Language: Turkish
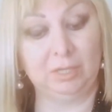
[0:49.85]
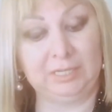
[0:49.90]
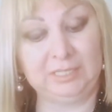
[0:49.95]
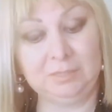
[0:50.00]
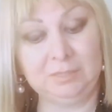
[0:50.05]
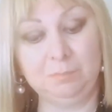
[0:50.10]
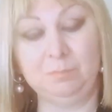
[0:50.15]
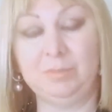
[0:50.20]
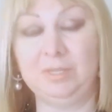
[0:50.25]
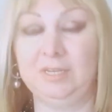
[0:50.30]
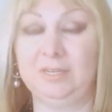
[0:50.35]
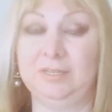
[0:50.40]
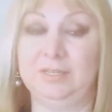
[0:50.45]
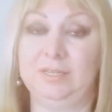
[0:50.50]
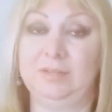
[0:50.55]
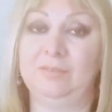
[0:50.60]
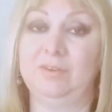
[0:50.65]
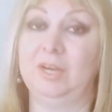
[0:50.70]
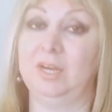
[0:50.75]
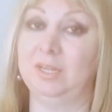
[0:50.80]
Ayın
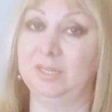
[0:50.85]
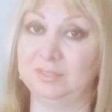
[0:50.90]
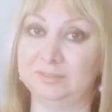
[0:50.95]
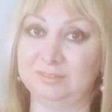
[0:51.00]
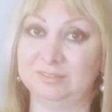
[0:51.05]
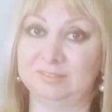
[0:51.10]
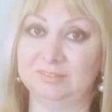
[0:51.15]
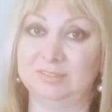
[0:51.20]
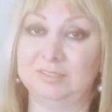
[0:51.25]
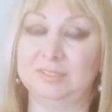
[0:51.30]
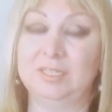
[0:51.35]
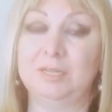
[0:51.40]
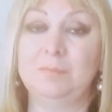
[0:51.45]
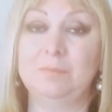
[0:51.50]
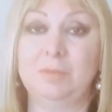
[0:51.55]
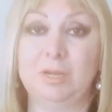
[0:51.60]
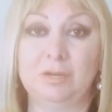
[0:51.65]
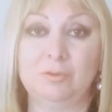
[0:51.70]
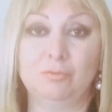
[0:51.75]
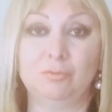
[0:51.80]
birinde ve altısında
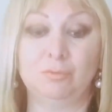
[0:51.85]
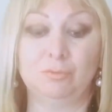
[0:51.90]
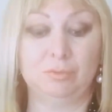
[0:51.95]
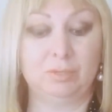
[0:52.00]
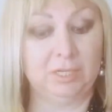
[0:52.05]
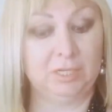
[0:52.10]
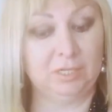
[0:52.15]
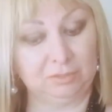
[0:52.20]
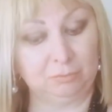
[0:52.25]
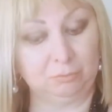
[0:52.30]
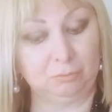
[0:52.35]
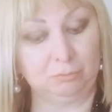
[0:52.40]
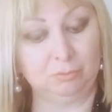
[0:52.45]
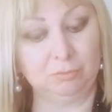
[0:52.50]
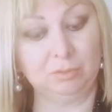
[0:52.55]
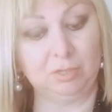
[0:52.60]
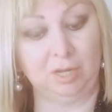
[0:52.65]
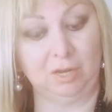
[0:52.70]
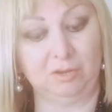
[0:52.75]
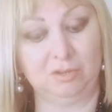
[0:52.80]
Merkürle
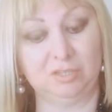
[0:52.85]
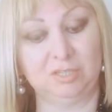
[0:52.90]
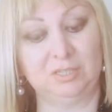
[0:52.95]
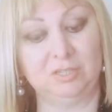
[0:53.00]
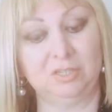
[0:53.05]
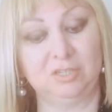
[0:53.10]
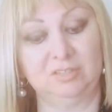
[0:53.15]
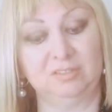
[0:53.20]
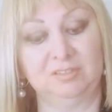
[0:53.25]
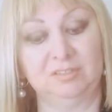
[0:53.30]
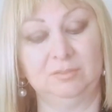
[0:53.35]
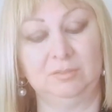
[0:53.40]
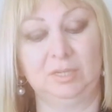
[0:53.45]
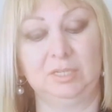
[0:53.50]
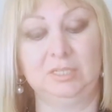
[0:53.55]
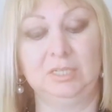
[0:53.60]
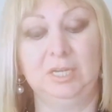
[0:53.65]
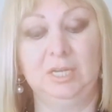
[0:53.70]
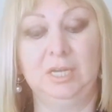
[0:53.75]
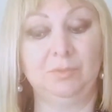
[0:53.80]
Satürn'ün karşıt açısı
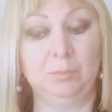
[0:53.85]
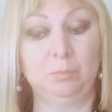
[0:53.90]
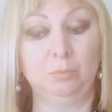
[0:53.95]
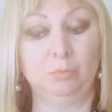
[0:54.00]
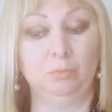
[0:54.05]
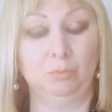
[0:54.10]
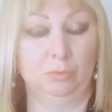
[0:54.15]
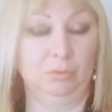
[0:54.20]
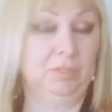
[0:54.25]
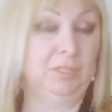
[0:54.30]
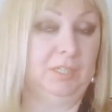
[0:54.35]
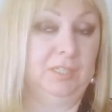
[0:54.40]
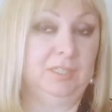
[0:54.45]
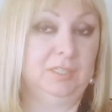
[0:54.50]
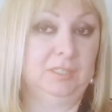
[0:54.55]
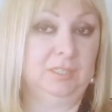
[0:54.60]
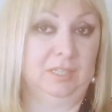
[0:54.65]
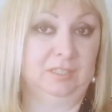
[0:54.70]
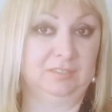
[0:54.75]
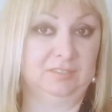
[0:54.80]
var. Ve bu
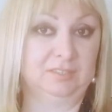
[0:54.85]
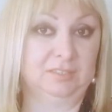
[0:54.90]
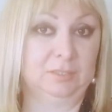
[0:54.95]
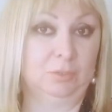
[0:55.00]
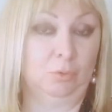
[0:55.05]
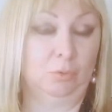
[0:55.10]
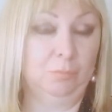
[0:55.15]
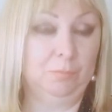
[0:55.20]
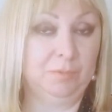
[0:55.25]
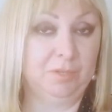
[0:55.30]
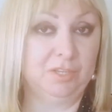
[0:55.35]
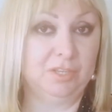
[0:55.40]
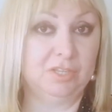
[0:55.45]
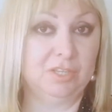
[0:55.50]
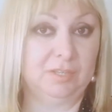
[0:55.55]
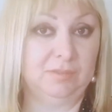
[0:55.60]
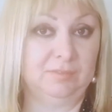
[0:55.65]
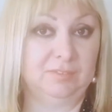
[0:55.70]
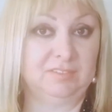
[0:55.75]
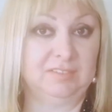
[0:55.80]
Dolunay'ın aslında 11.
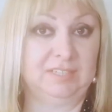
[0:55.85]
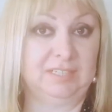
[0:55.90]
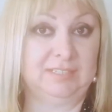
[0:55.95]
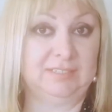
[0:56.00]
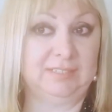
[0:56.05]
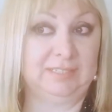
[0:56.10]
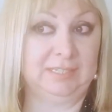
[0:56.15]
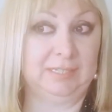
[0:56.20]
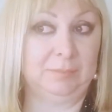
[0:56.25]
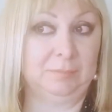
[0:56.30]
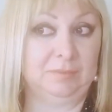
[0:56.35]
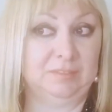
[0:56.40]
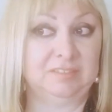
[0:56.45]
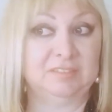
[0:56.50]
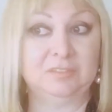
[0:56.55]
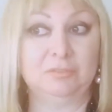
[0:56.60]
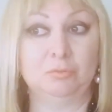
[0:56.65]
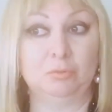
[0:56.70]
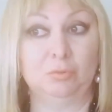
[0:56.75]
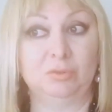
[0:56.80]
evinizi
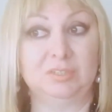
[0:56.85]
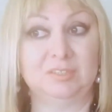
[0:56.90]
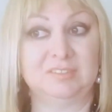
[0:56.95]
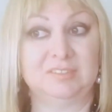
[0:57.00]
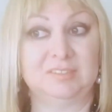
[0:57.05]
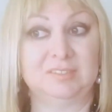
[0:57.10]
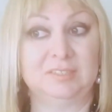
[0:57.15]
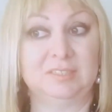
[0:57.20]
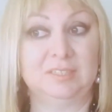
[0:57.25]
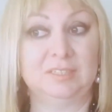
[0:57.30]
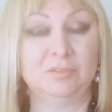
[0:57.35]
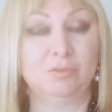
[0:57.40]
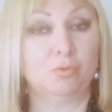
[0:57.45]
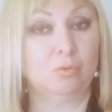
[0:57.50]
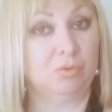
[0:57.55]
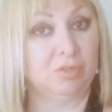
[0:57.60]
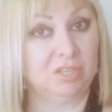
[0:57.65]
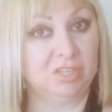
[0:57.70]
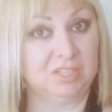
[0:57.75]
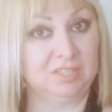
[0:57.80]
etkilemesi sonrasında
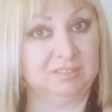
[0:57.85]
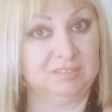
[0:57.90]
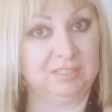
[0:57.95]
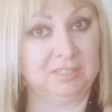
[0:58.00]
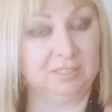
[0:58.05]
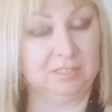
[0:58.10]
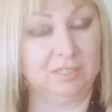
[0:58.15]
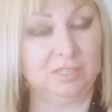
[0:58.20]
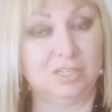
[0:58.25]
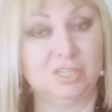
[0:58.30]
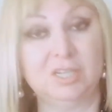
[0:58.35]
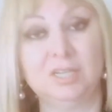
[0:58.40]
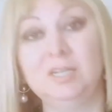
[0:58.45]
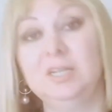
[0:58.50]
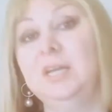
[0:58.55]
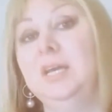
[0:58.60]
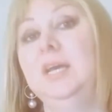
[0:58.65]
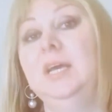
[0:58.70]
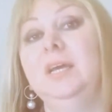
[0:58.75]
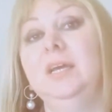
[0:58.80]
çok işinize
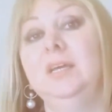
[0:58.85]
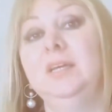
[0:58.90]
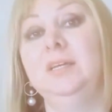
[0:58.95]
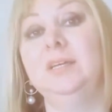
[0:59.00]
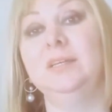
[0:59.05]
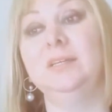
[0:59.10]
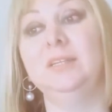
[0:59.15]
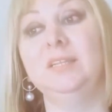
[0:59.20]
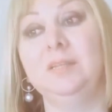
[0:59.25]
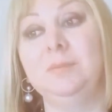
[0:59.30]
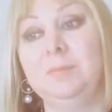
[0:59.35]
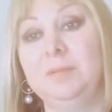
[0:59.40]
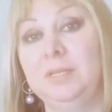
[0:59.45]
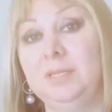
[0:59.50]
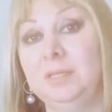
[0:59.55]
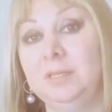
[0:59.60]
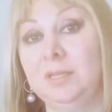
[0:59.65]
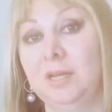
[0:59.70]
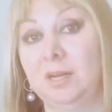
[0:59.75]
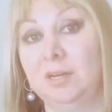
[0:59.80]
yarayacak. E,
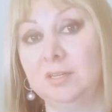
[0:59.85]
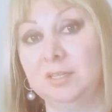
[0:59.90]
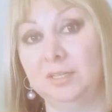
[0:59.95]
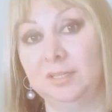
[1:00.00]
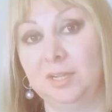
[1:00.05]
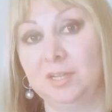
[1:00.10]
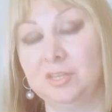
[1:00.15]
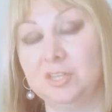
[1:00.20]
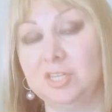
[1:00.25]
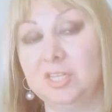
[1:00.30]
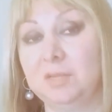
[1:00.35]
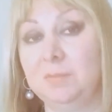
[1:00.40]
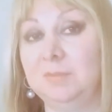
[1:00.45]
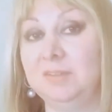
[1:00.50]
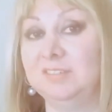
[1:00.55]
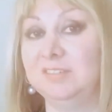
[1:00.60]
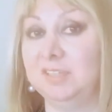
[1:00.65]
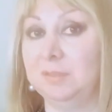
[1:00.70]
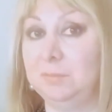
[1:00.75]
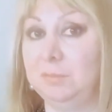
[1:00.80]
kimin arkadaş,
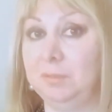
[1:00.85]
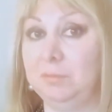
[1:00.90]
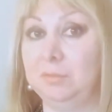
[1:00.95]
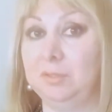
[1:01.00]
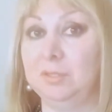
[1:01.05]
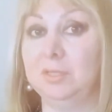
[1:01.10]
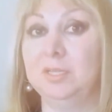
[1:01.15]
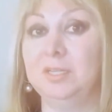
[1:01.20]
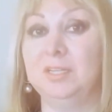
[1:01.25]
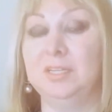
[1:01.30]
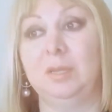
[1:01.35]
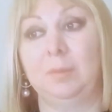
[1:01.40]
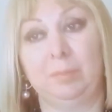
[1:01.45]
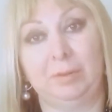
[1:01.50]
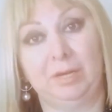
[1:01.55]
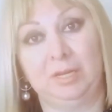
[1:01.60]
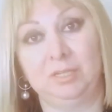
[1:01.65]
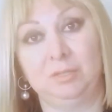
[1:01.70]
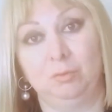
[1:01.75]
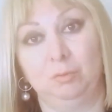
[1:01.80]
kimin samimi,
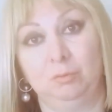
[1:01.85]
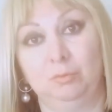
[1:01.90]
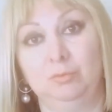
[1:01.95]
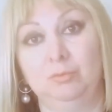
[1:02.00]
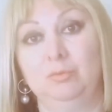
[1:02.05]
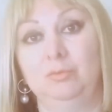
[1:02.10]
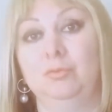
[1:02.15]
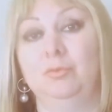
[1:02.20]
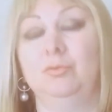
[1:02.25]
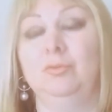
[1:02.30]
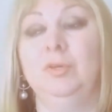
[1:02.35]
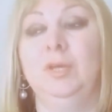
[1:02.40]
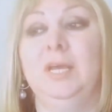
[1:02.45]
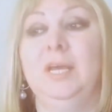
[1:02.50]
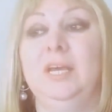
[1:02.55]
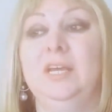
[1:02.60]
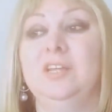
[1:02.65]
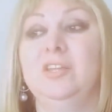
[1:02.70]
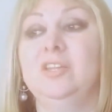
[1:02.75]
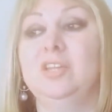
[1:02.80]
yapay olduğunu,
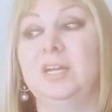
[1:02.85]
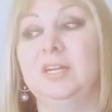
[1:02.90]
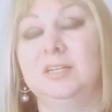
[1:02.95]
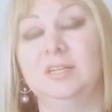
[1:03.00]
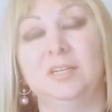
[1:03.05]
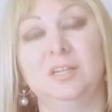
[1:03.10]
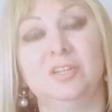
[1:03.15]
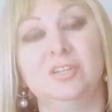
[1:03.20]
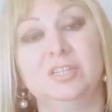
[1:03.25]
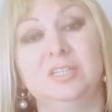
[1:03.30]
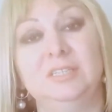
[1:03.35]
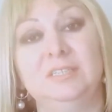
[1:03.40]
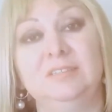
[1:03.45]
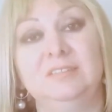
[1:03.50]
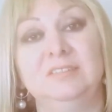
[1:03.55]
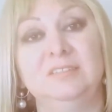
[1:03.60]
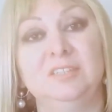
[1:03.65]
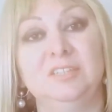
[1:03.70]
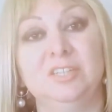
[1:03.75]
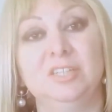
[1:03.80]
iş
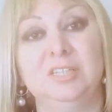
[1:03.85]
arkadaşlarınızın